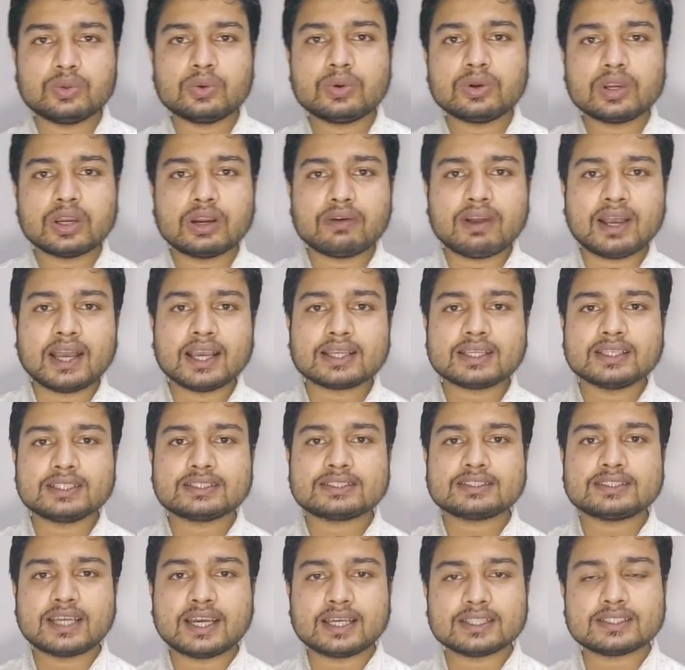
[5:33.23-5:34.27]
तो
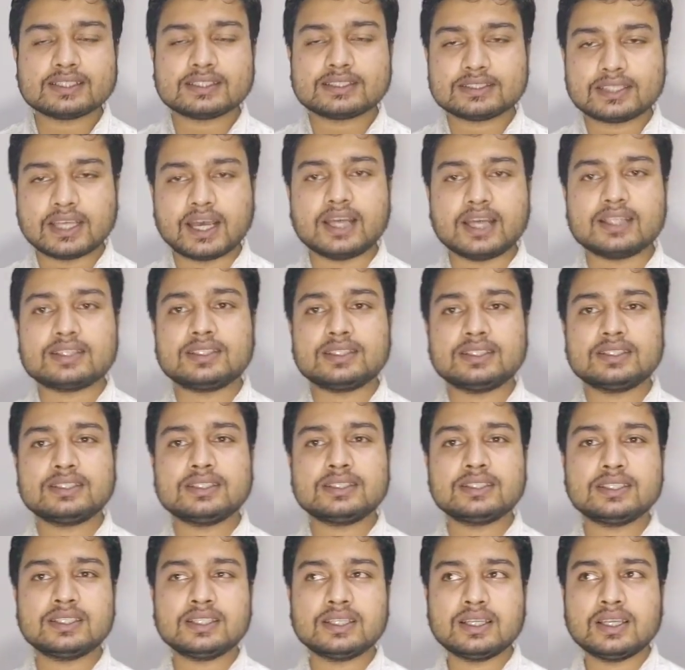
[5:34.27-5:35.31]
तीसरे लॉ के बारे में
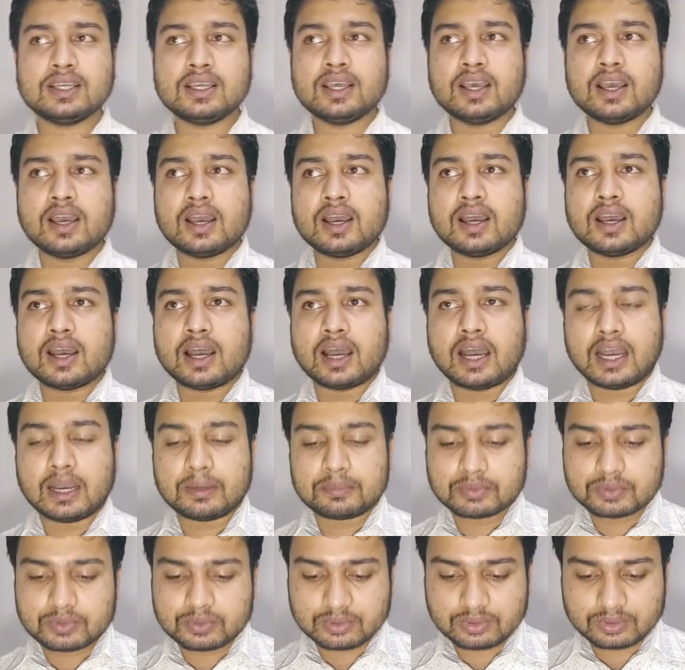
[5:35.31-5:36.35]
हम बात करते हैं तो
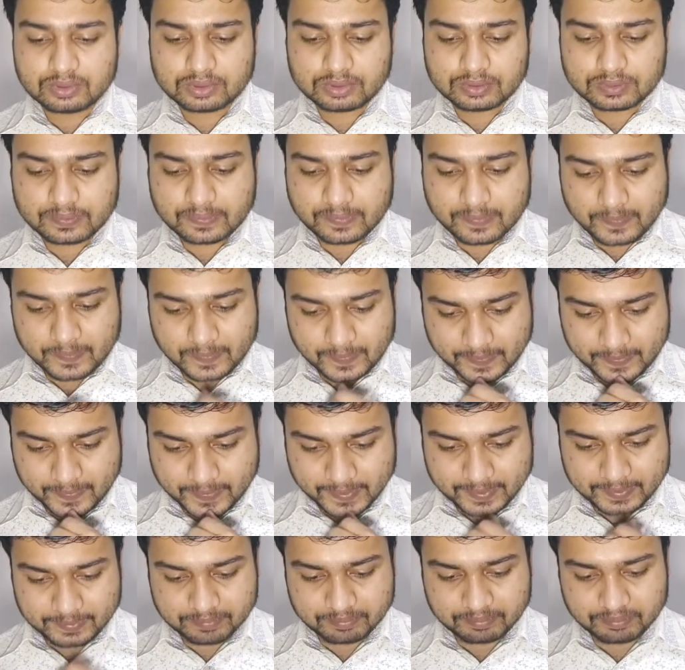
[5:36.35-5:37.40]
आप
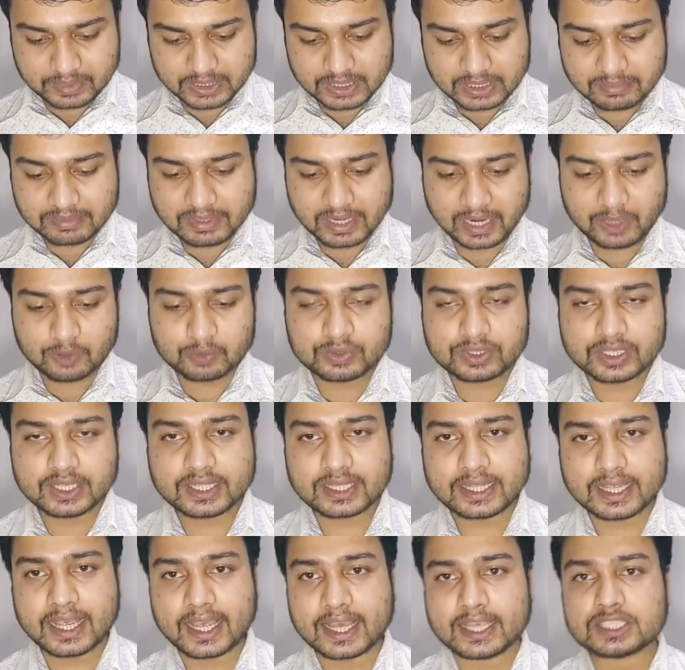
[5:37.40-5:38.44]
किसी विदेशी
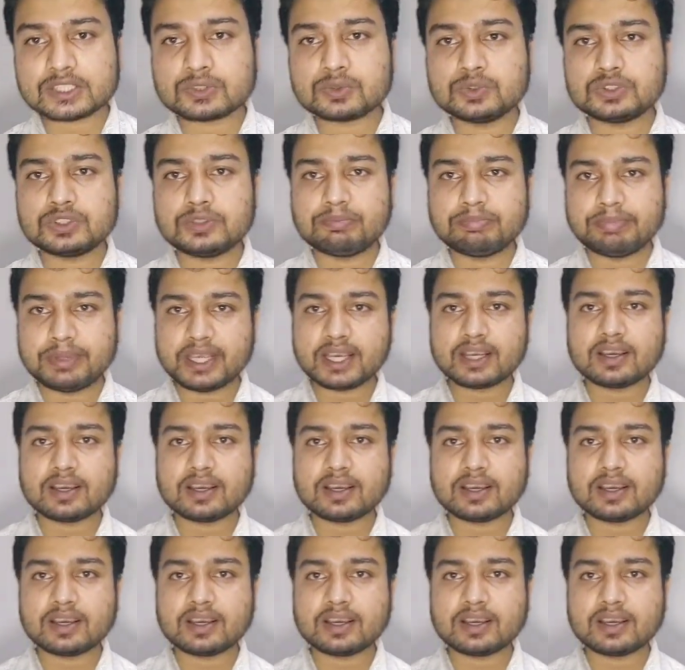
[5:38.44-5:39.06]
महिला से